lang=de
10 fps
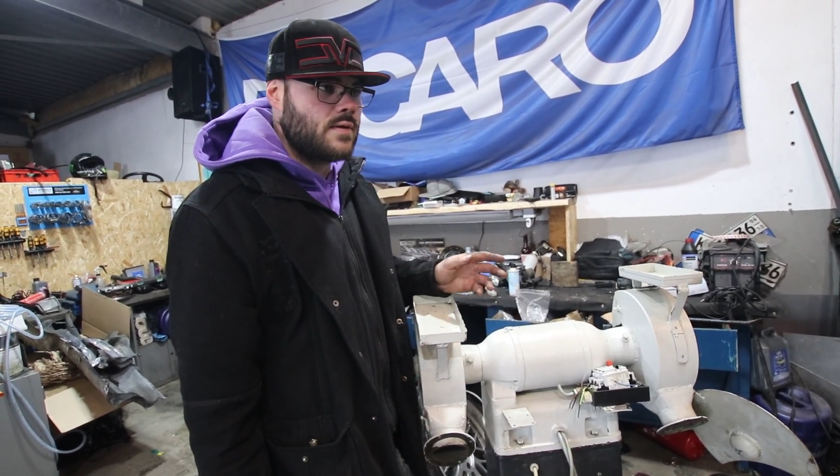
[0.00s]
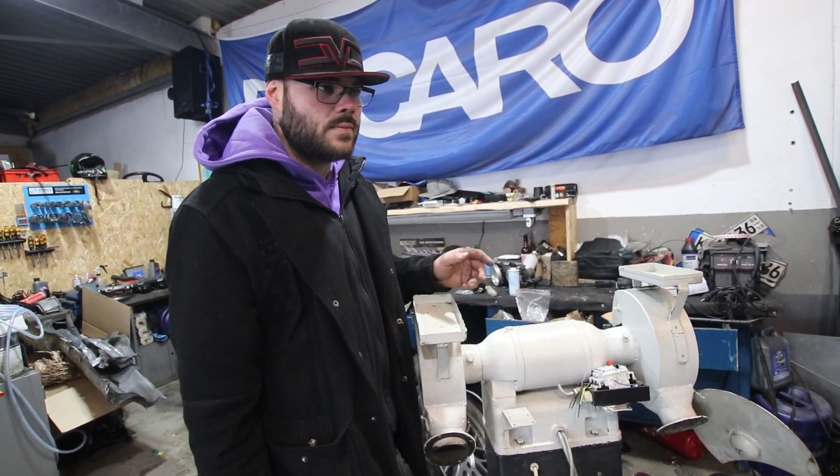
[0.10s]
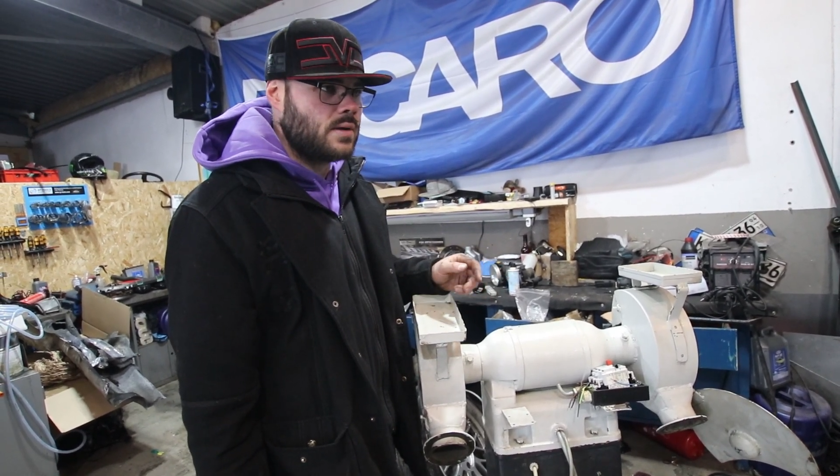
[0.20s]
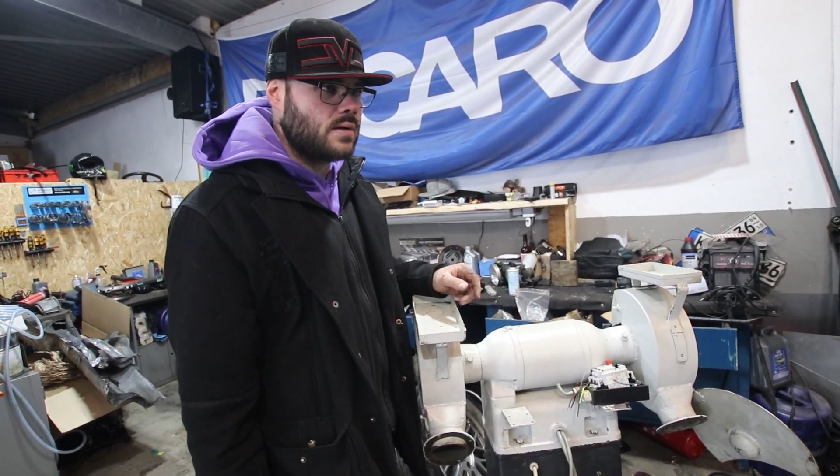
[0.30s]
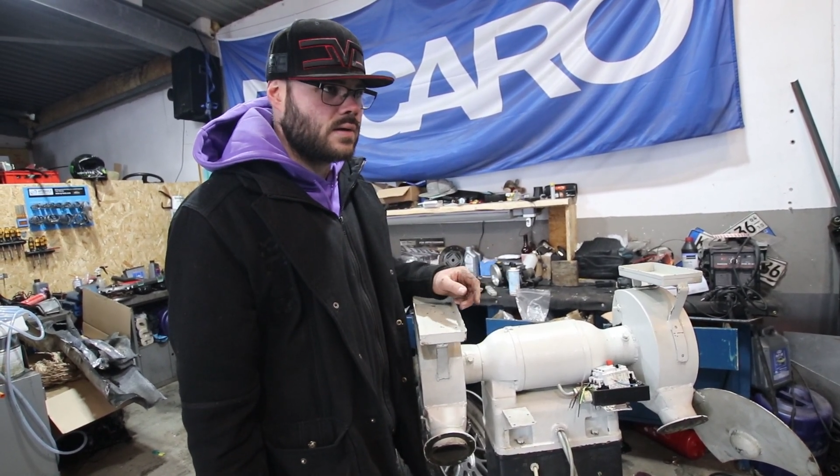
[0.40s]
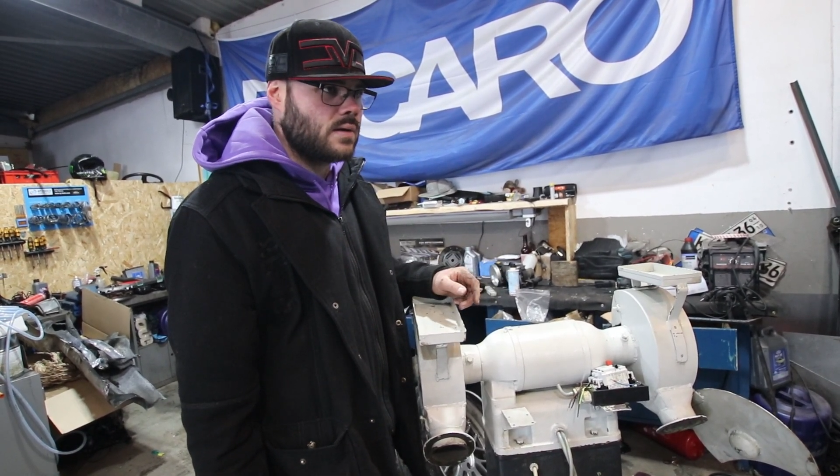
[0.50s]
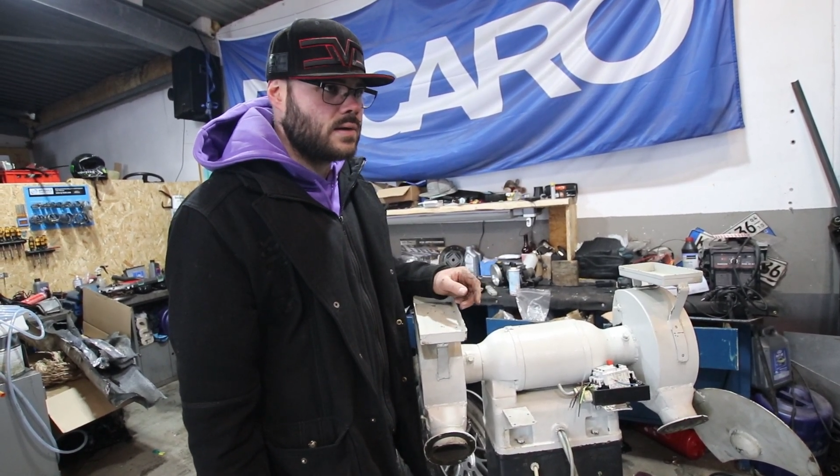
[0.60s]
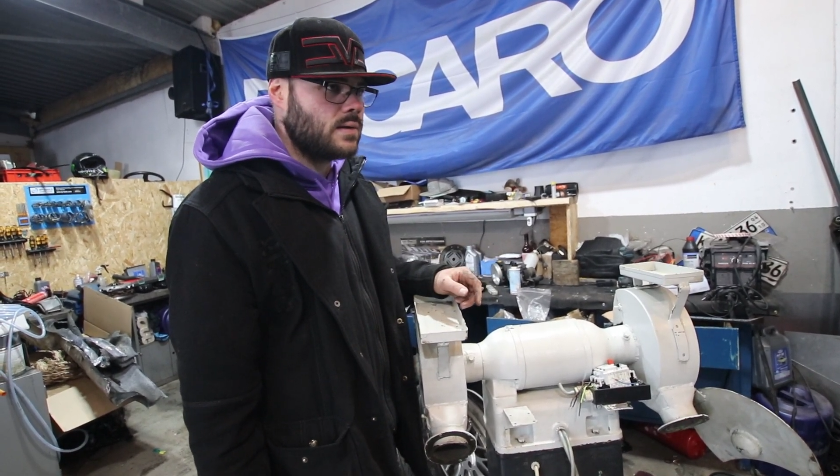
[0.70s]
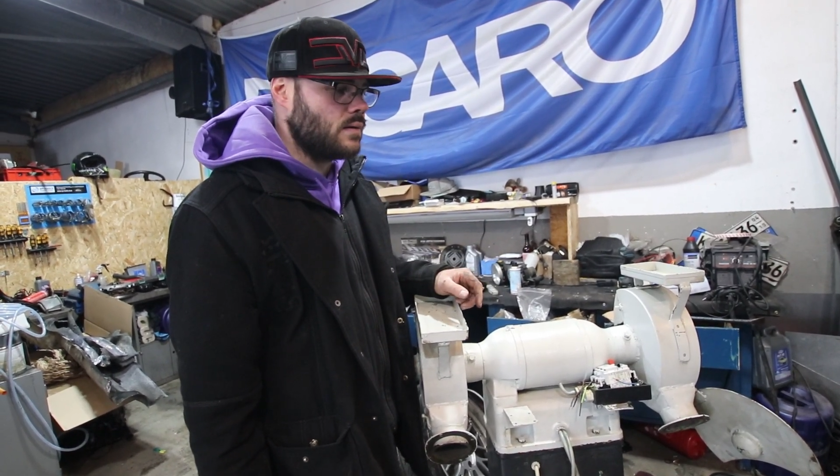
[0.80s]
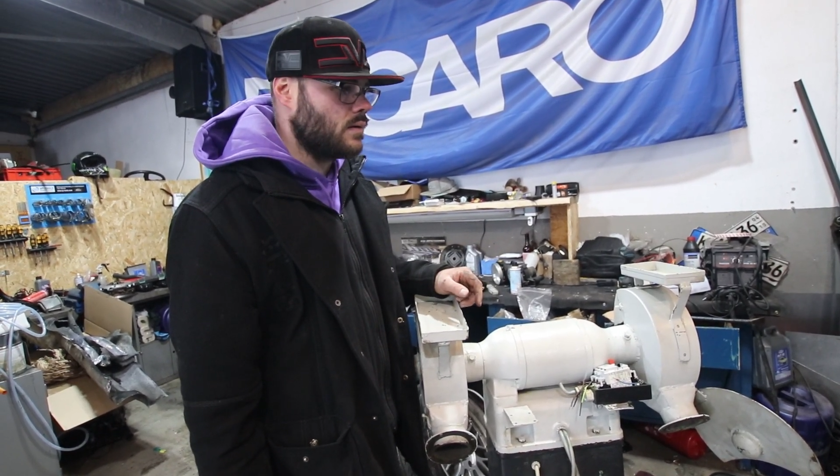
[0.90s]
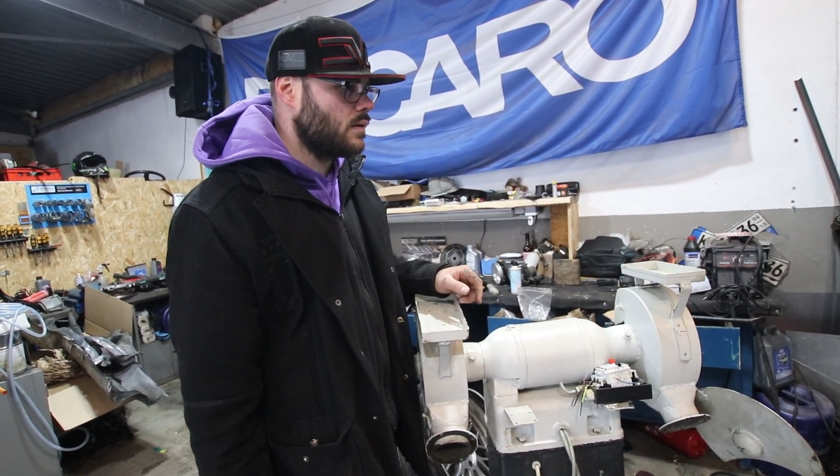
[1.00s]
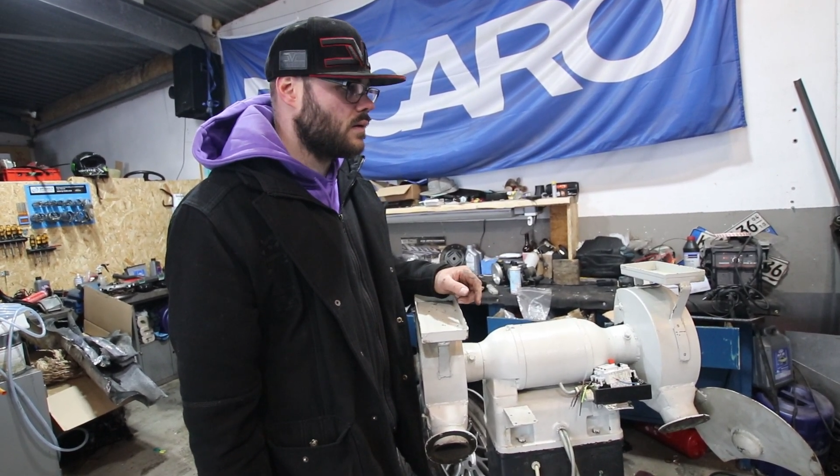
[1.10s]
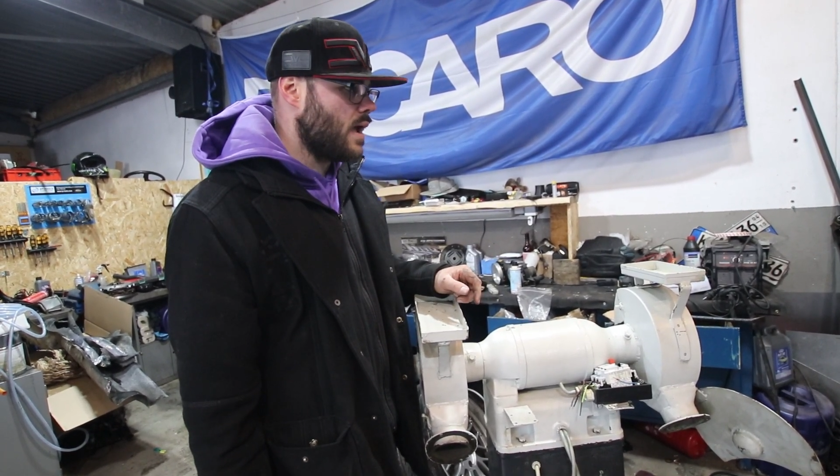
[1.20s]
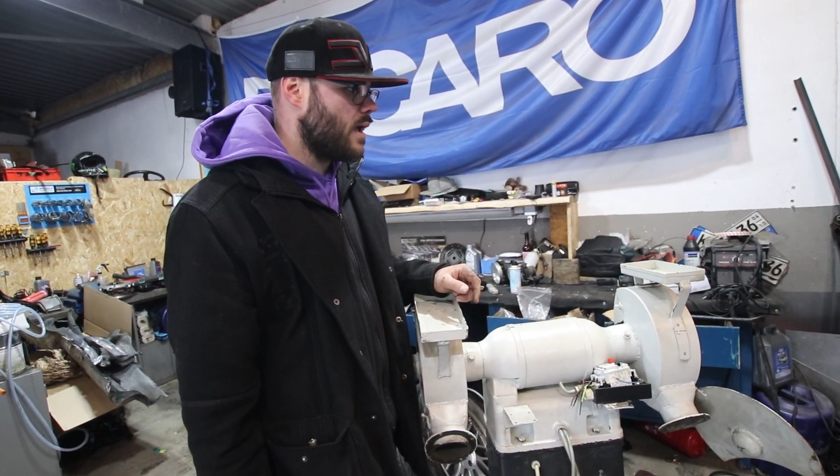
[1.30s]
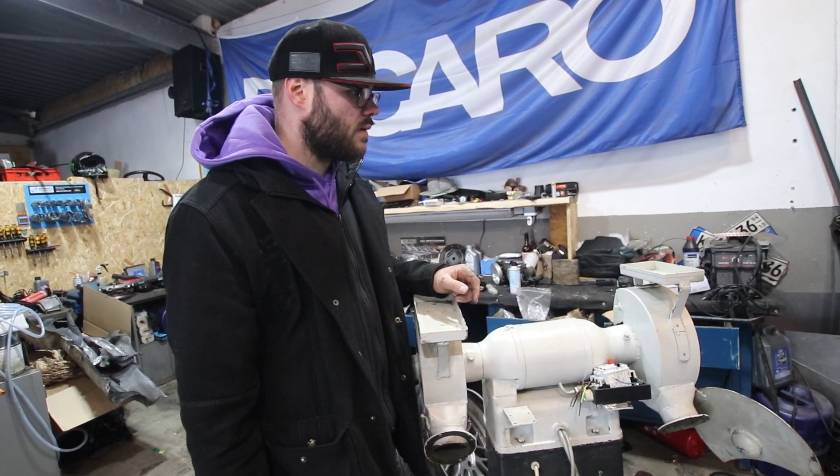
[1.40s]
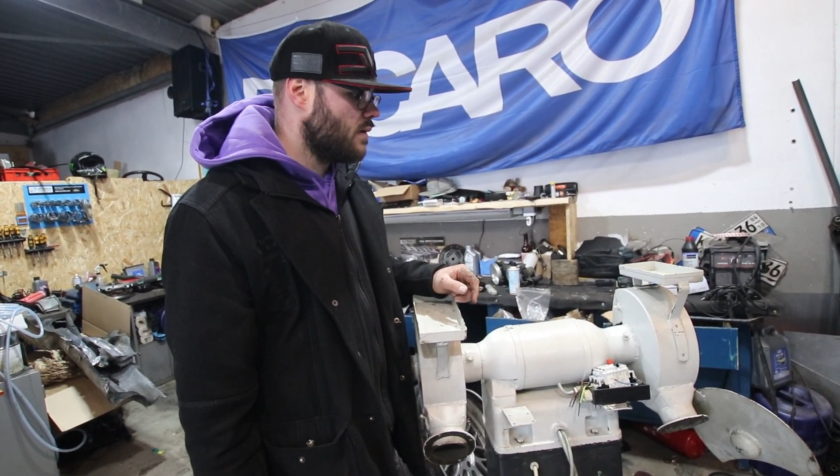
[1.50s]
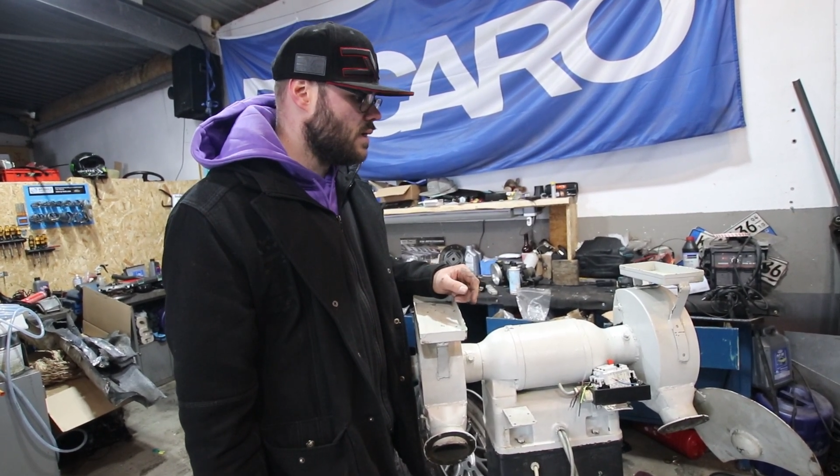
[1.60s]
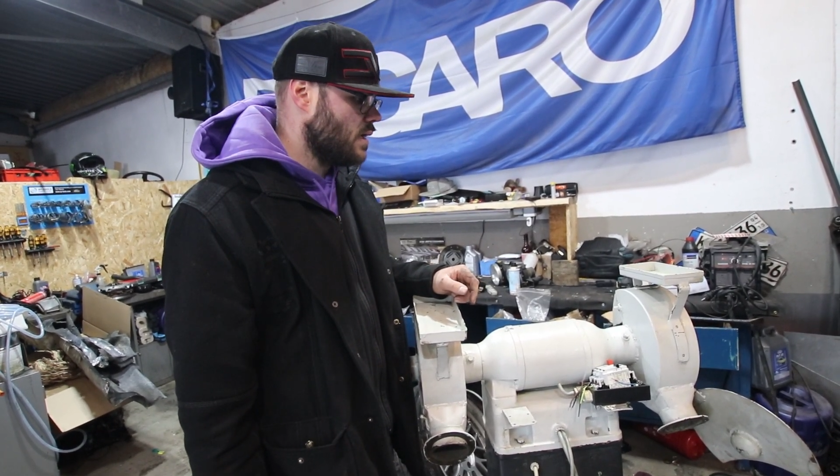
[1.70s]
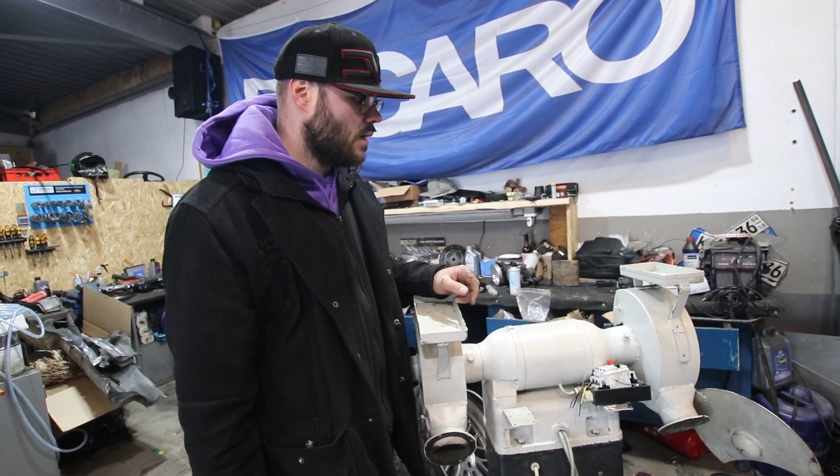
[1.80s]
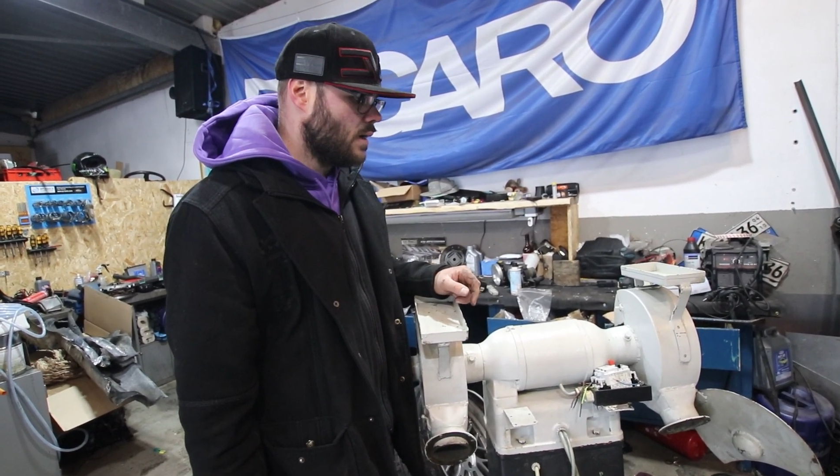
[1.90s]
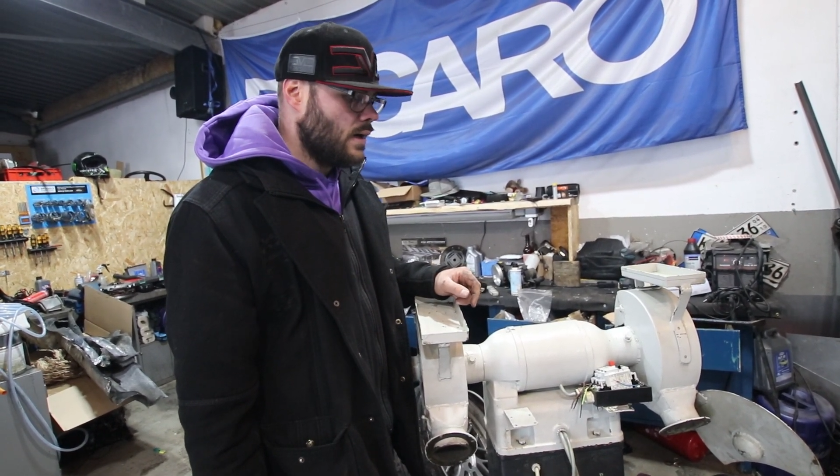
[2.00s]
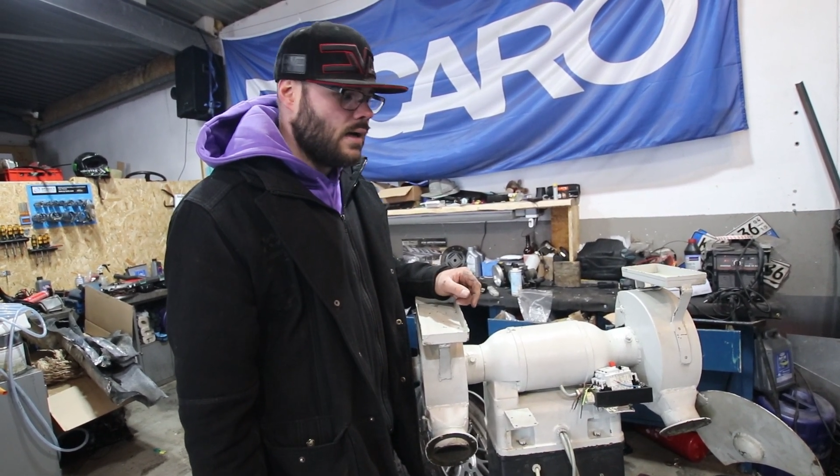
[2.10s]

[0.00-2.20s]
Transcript: wäre mir da halt äh, der RCD,